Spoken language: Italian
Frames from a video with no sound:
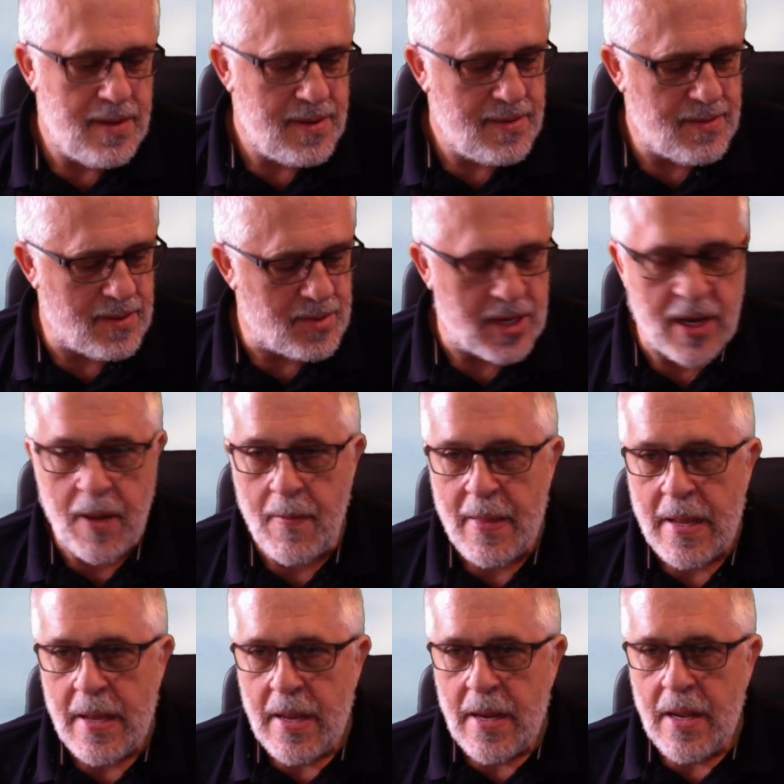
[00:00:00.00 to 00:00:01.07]
va bene.
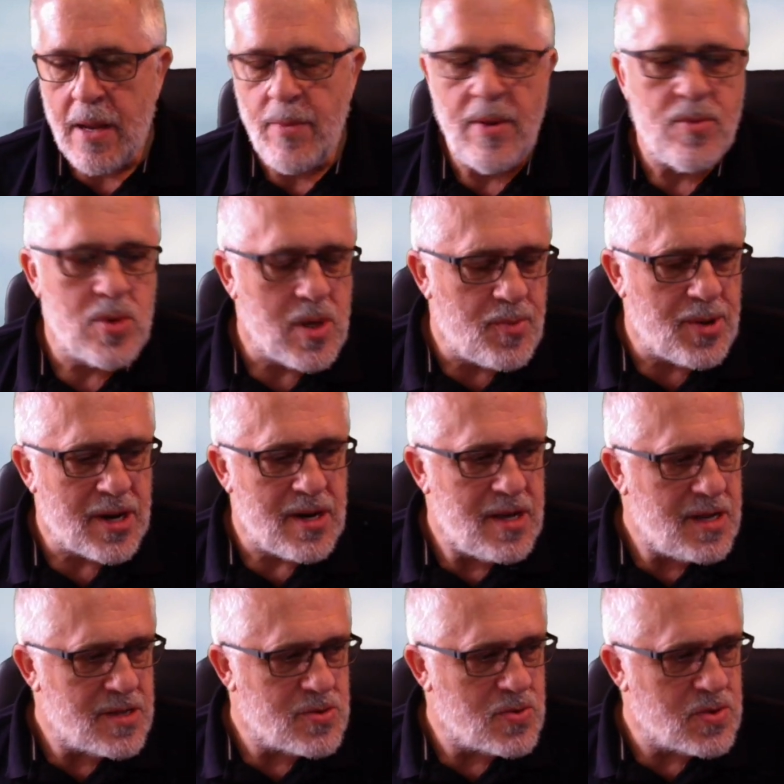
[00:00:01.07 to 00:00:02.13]
Ne abbiamo già
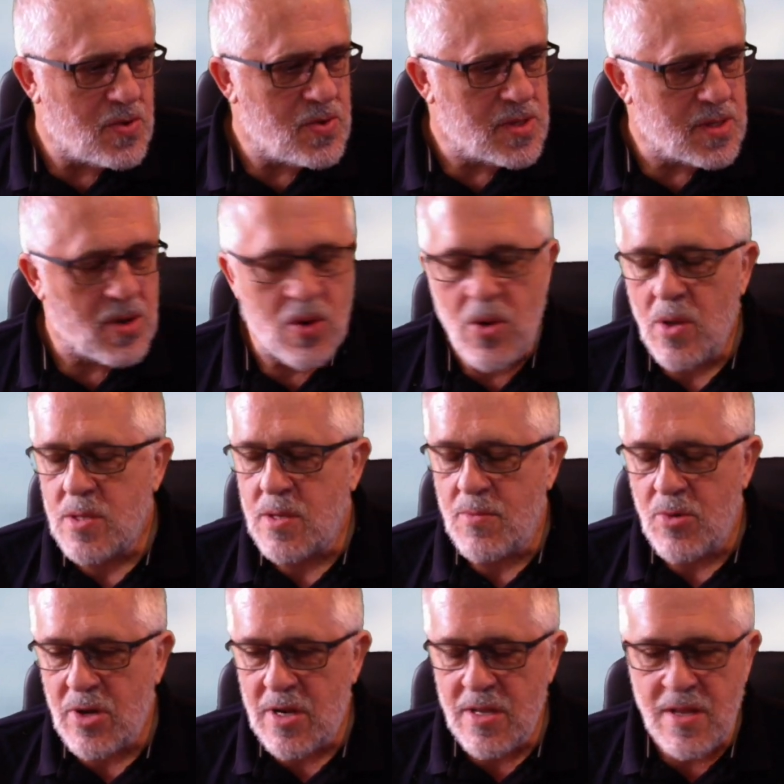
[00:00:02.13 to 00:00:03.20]
parlato di queste cose.
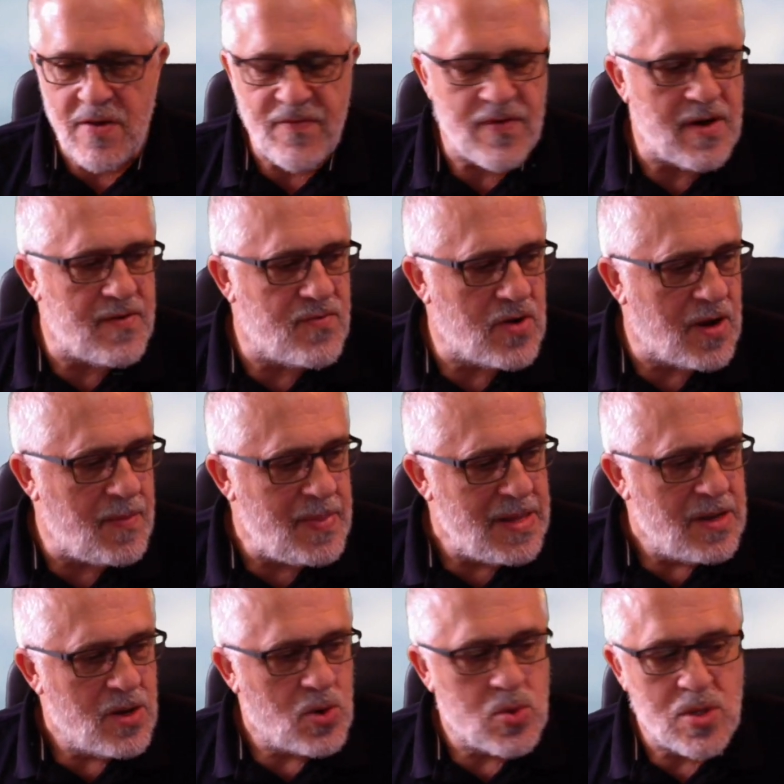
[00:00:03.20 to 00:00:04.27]
Morale della favola,
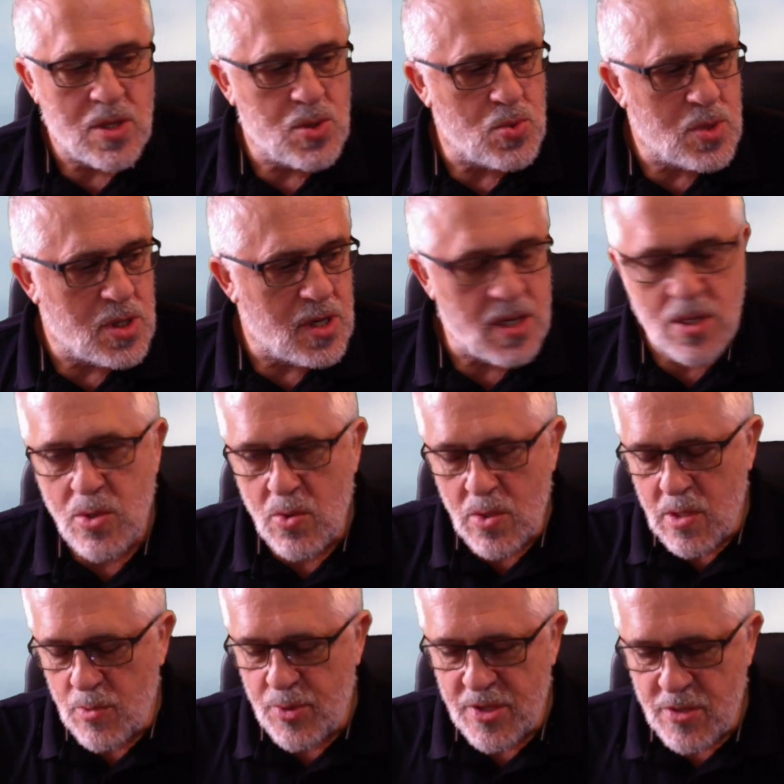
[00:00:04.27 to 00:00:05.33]
cos'è successo? Lo
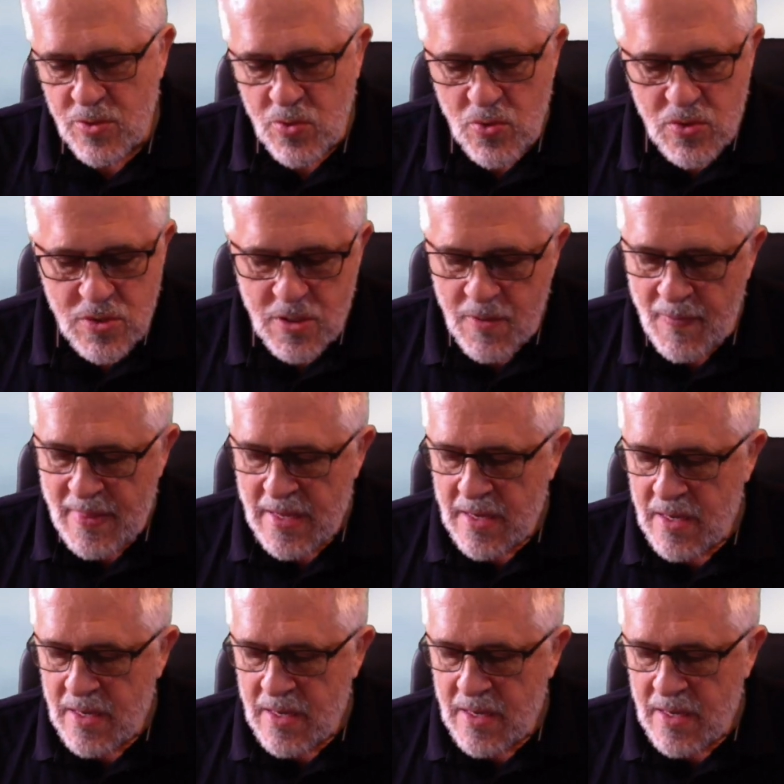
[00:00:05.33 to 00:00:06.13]
sapete tutti.